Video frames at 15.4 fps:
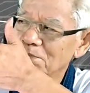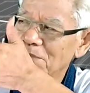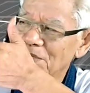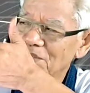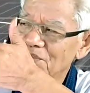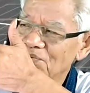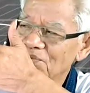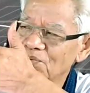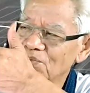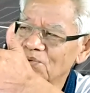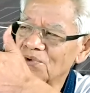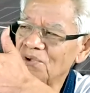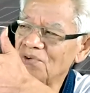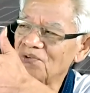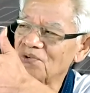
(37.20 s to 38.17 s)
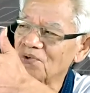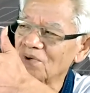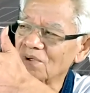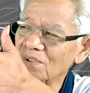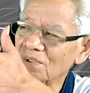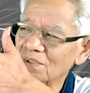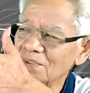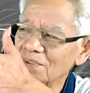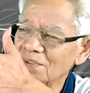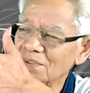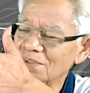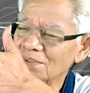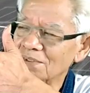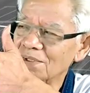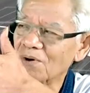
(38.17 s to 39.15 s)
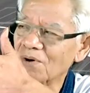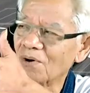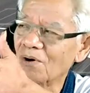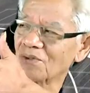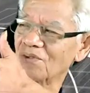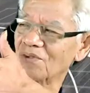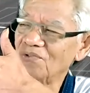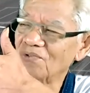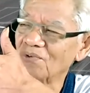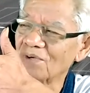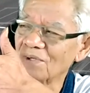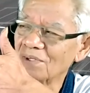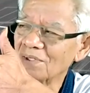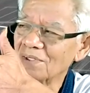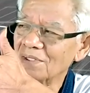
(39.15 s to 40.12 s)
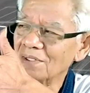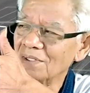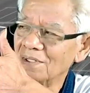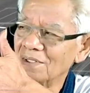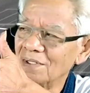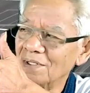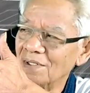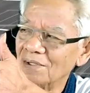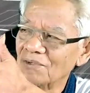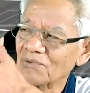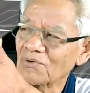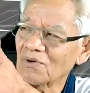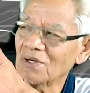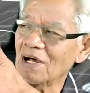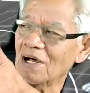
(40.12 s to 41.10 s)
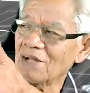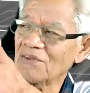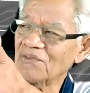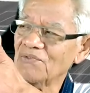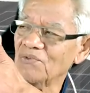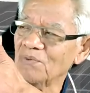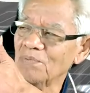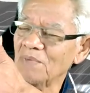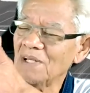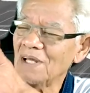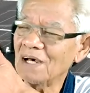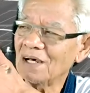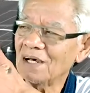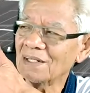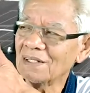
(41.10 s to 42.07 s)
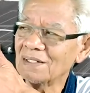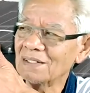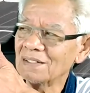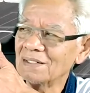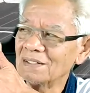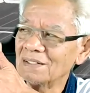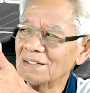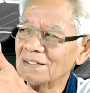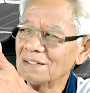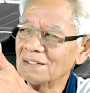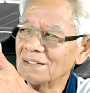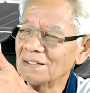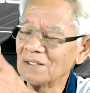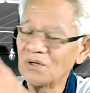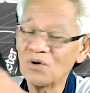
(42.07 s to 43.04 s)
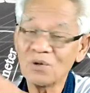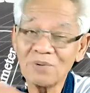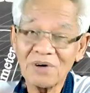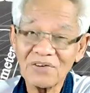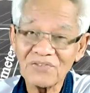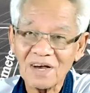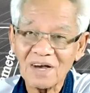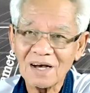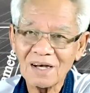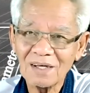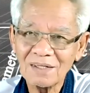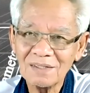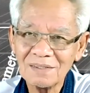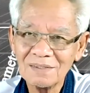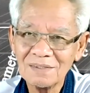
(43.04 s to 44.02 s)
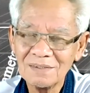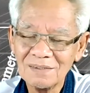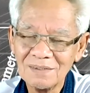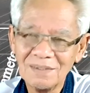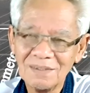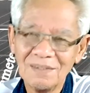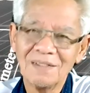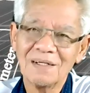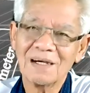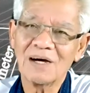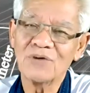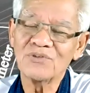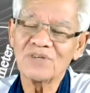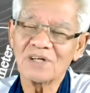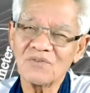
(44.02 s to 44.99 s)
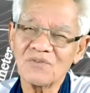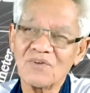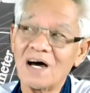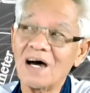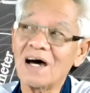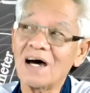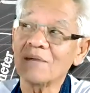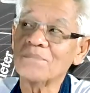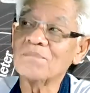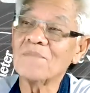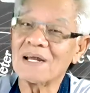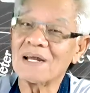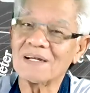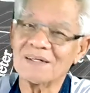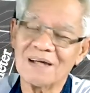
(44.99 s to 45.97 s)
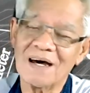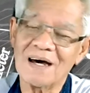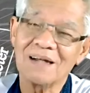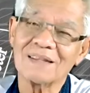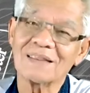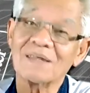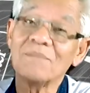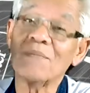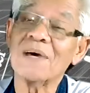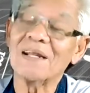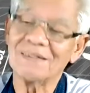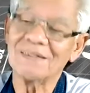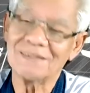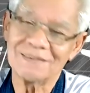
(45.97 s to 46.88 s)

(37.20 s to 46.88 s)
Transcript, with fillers: ไปสู่ที่สุดของที่สุด จนหาที่สุดไม่ได้ โดยภาษา เขาจะเรียกว่าอาตมันอาตมัน